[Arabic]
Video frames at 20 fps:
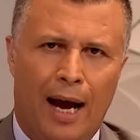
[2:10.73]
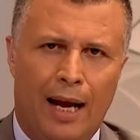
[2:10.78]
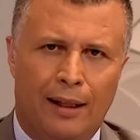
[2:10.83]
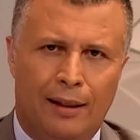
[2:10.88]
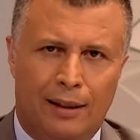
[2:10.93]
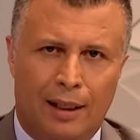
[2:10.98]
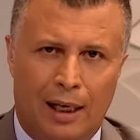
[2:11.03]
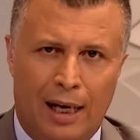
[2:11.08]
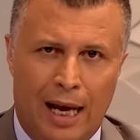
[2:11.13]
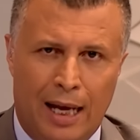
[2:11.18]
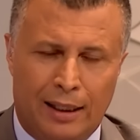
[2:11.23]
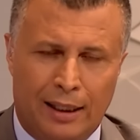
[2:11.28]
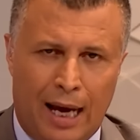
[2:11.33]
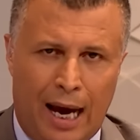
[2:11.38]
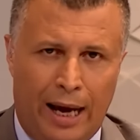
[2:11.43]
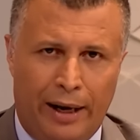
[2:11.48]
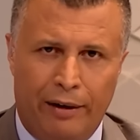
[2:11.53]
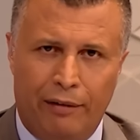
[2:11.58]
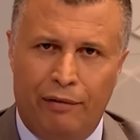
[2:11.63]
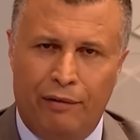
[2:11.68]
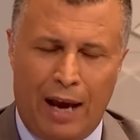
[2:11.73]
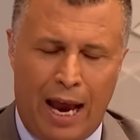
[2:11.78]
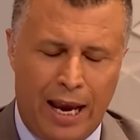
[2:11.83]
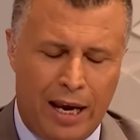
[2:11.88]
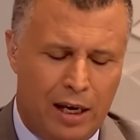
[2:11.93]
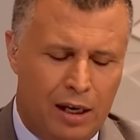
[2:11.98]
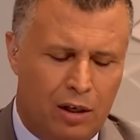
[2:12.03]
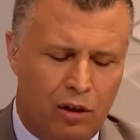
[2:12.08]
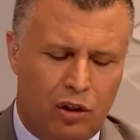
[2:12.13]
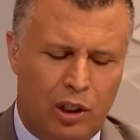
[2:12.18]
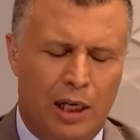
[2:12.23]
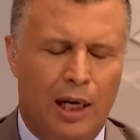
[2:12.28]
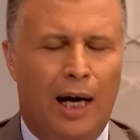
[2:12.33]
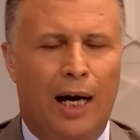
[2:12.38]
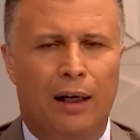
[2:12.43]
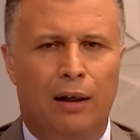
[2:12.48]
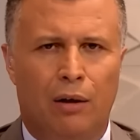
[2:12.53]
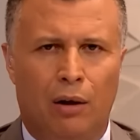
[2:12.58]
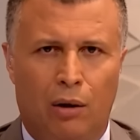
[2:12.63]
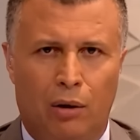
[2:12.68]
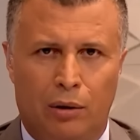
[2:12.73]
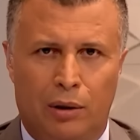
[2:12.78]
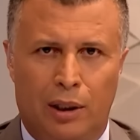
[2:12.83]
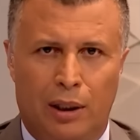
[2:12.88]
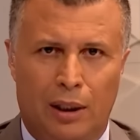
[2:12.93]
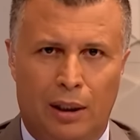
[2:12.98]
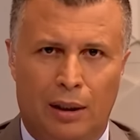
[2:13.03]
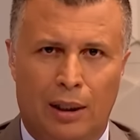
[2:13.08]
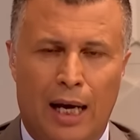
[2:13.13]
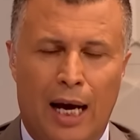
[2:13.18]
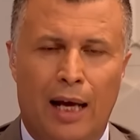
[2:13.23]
أنت لا تعرف أي شيء عن الحوثيين